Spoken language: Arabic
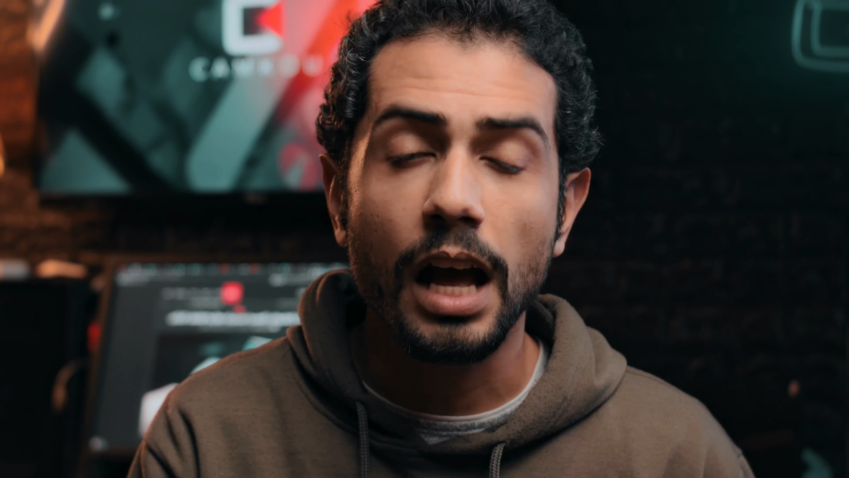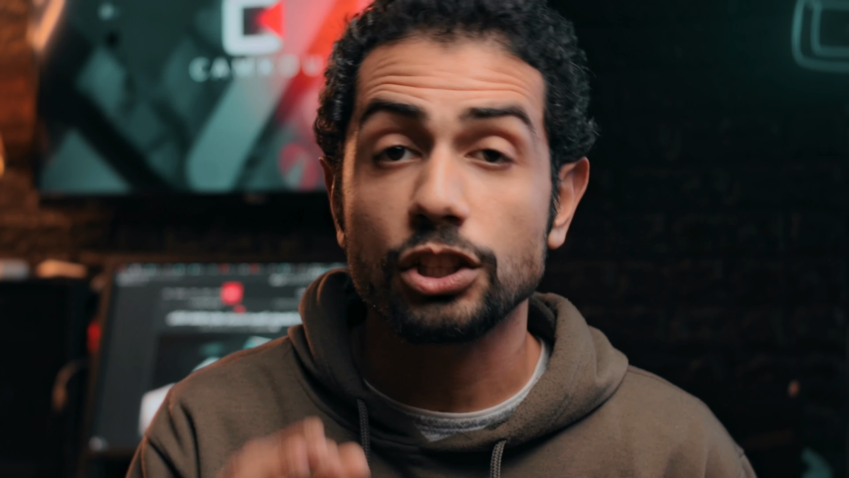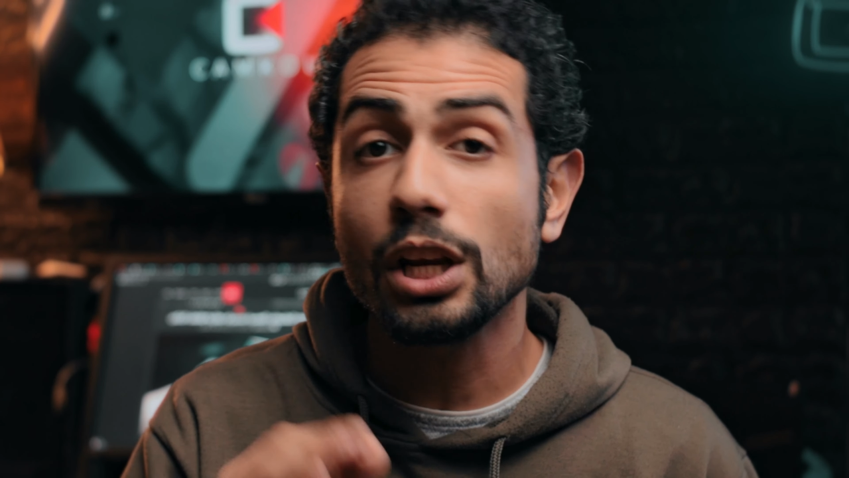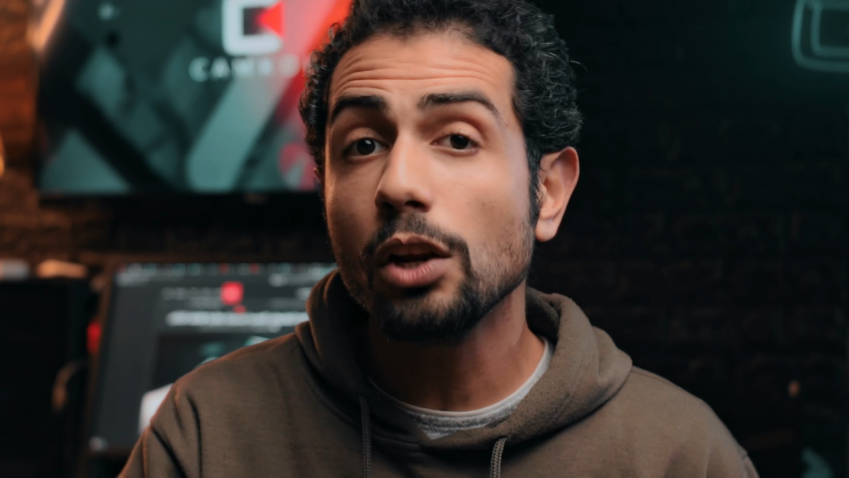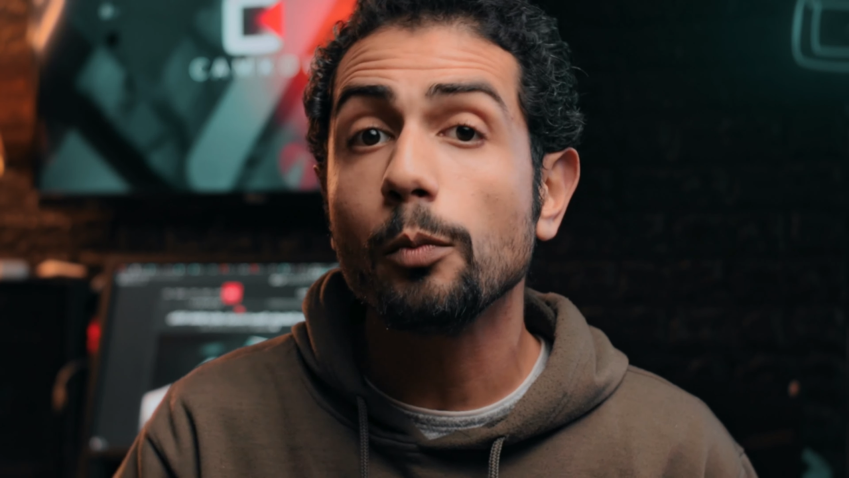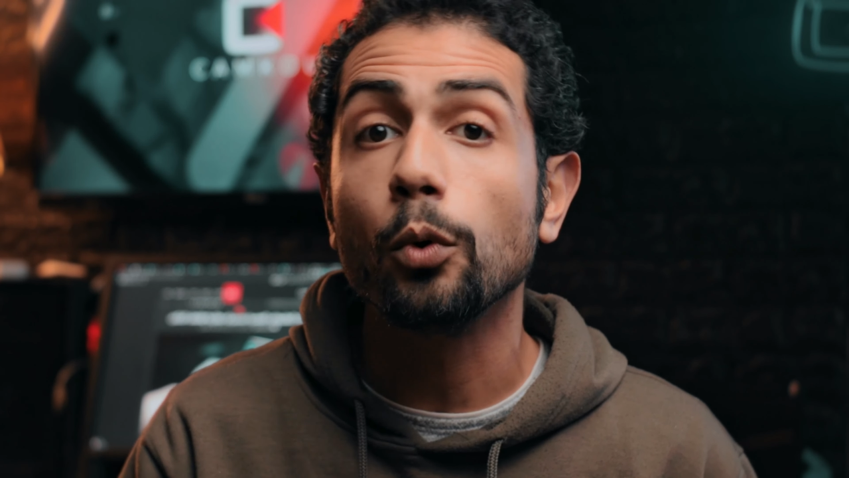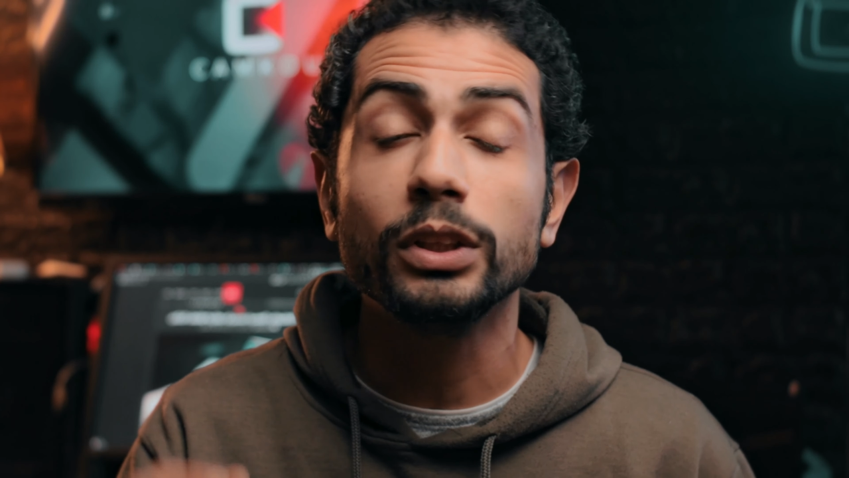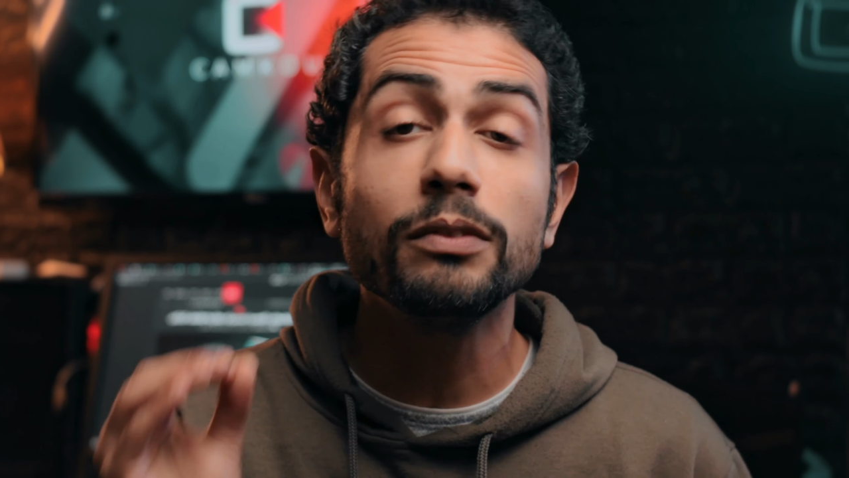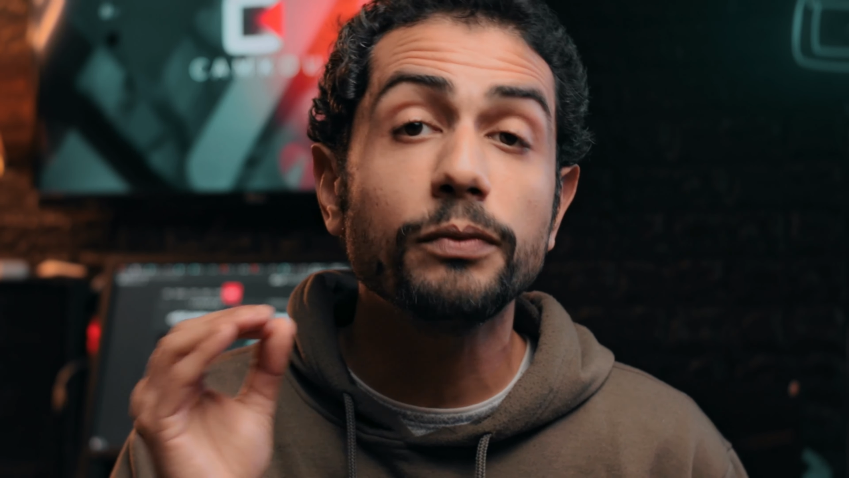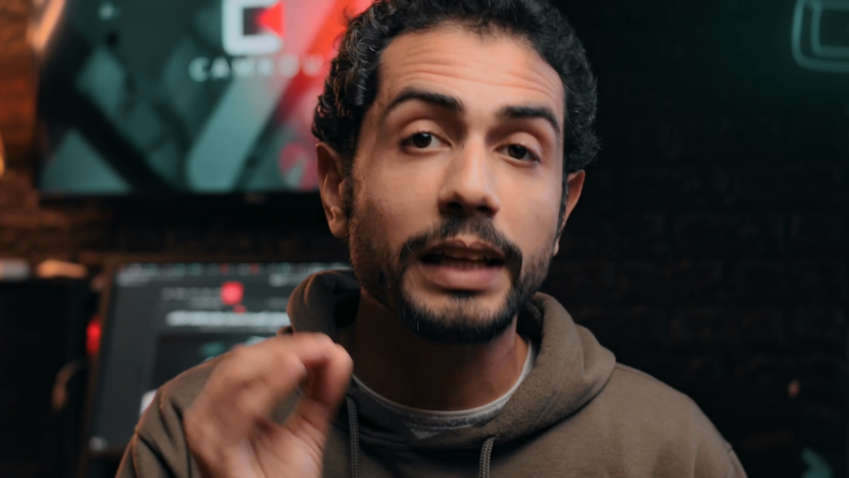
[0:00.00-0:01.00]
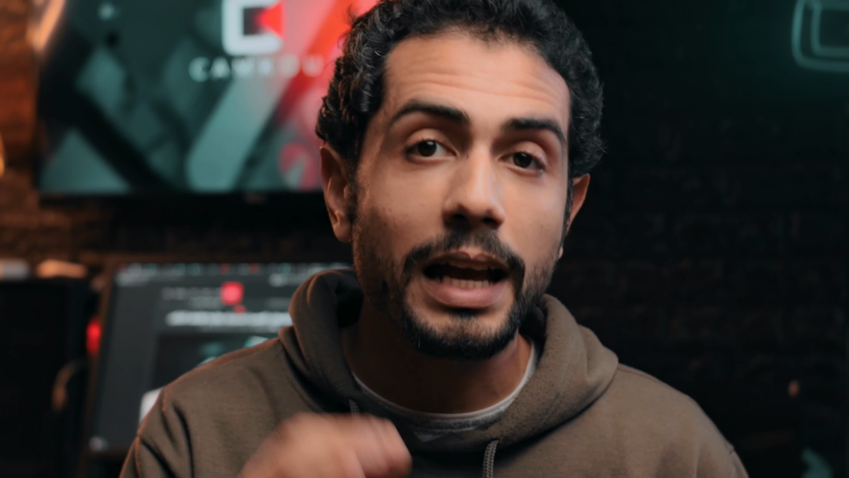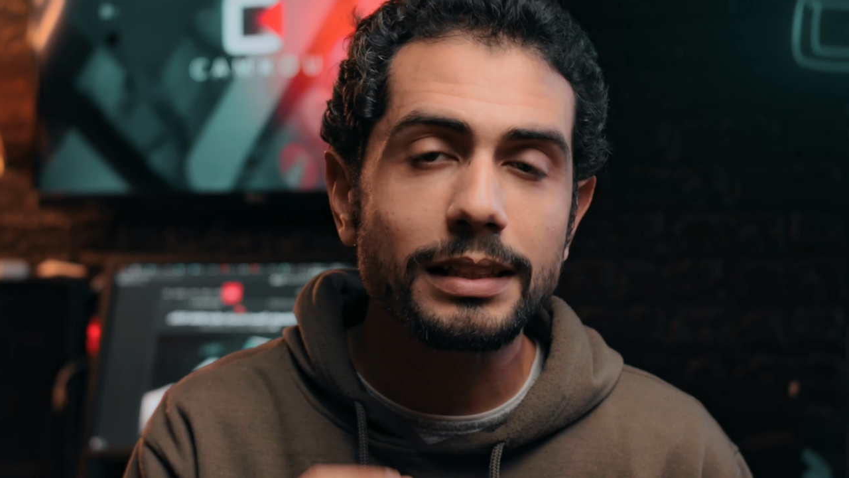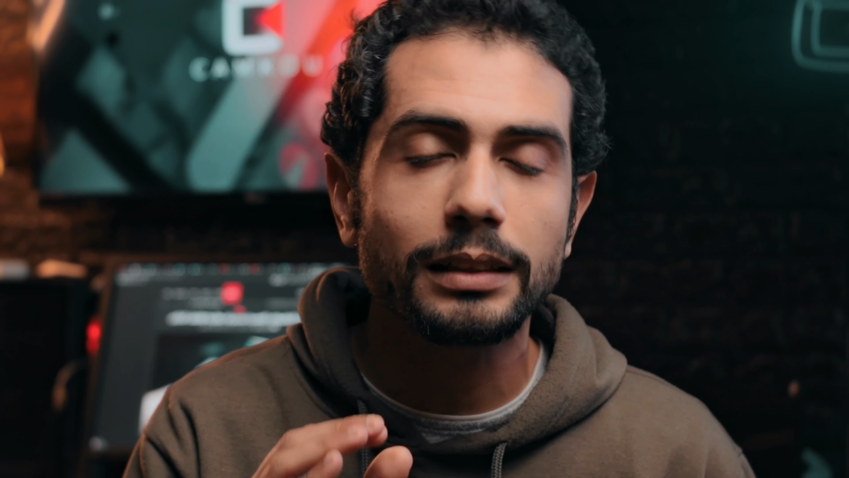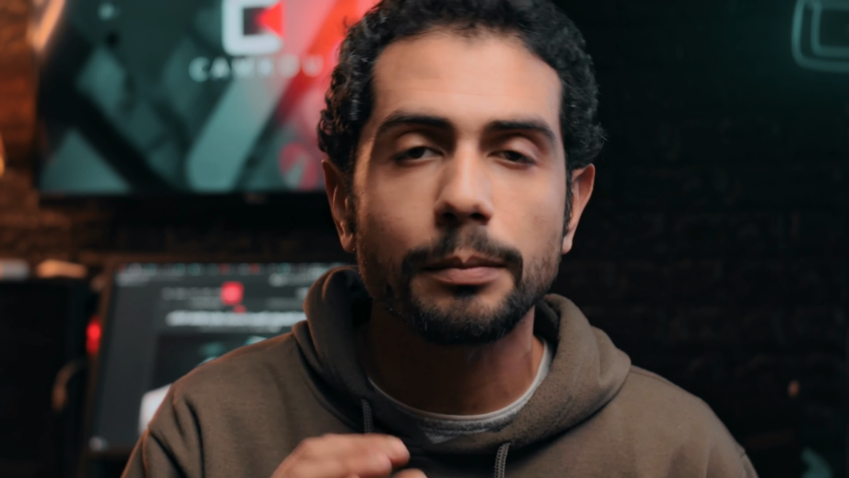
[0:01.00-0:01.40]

عشان لو موجودين في جهازك